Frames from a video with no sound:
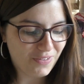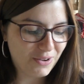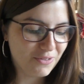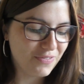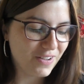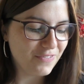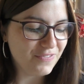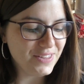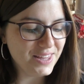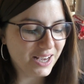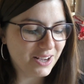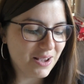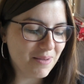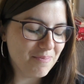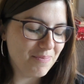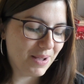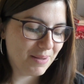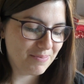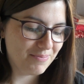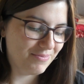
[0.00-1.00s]
on va finir quand
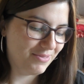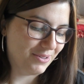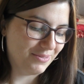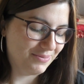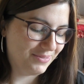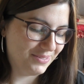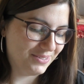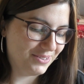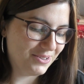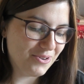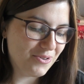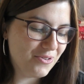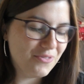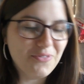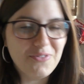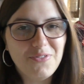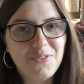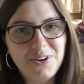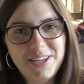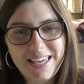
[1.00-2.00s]
même pas.
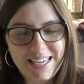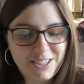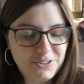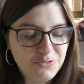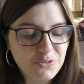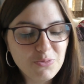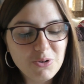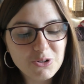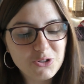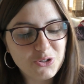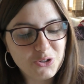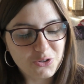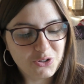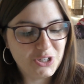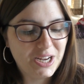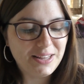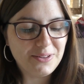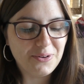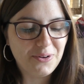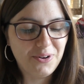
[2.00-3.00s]
ok, je vous montre ce que
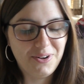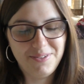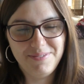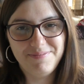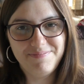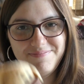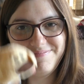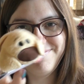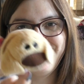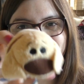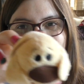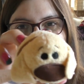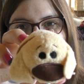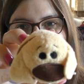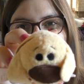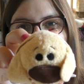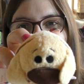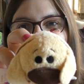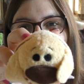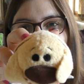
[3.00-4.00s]
j'adore.
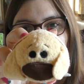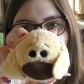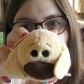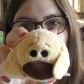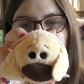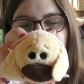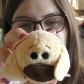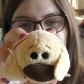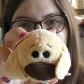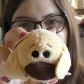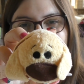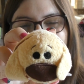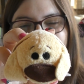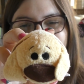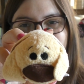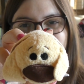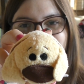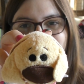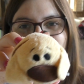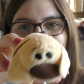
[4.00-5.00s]
Doug.
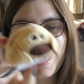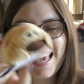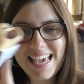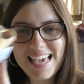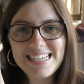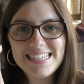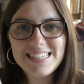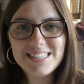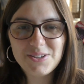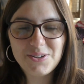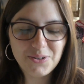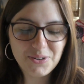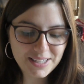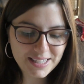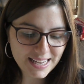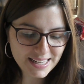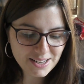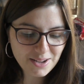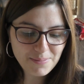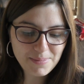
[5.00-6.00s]
Est-ce
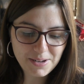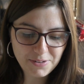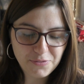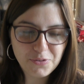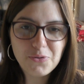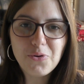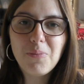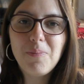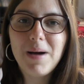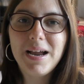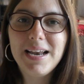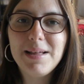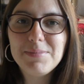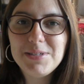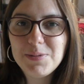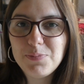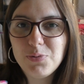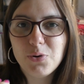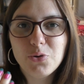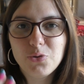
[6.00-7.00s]
que. Non, mais il faut qu'on parle un
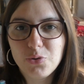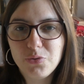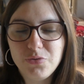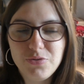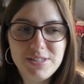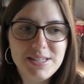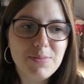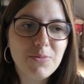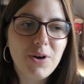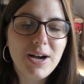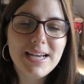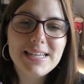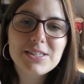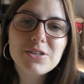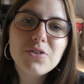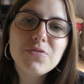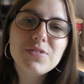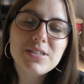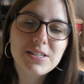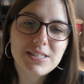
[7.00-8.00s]
petit peu entre vous et moi.
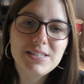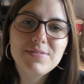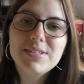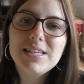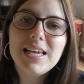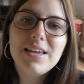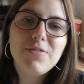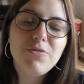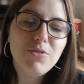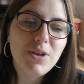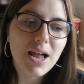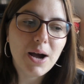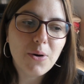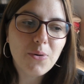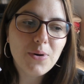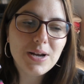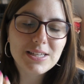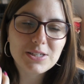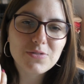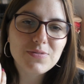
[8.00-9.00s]
Est-ce que. Si vous avez vu
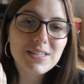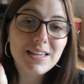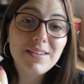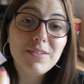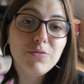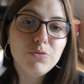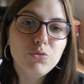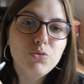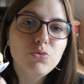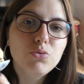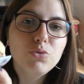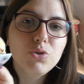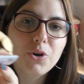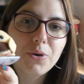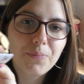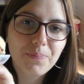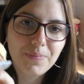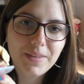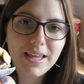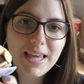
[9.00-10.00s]
là-haut, est-ce que vous avez vu Doug